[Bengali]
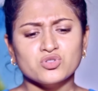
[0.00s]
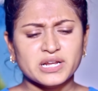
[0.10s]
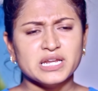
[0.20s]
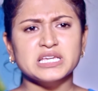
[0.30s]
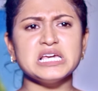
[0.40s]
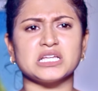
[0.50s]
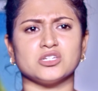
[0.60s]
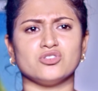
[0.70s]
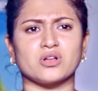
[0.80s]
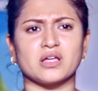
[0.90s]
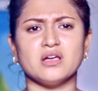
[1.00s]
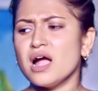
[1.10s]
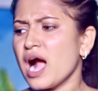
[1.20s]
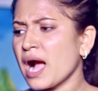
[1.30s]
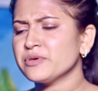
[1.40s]
ওদের এখানে কি আসার দরকার
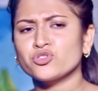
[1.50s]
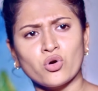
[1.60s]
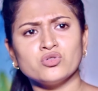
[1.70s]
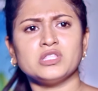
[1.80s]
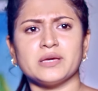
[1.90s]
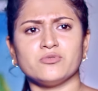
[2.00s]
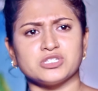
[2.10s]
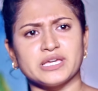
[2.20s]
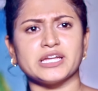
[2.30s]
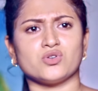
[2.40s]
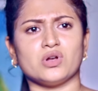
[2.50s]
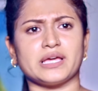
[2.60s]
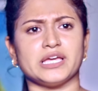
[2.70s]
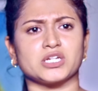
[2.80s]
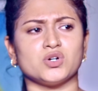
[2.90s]
আমি তখন থেকে বলছি গেট খোলা গেট